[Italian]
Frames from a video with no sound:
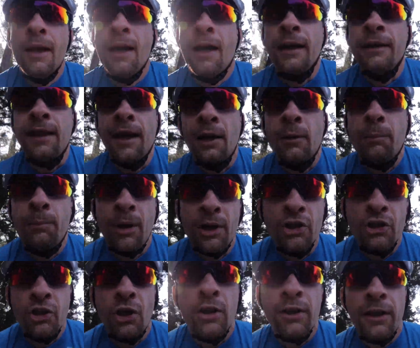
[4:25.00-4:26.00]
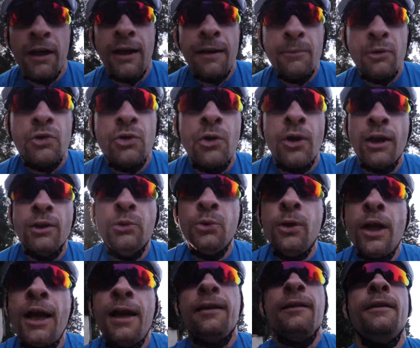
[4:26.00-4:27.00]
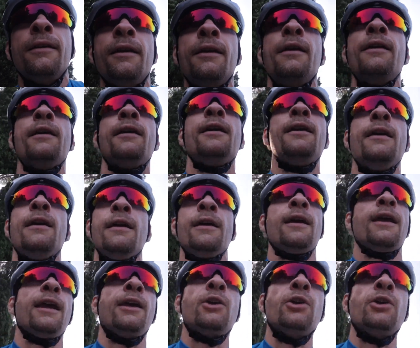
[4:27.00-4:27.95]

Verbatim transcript: andare un po' a sciogliere la muscolatura e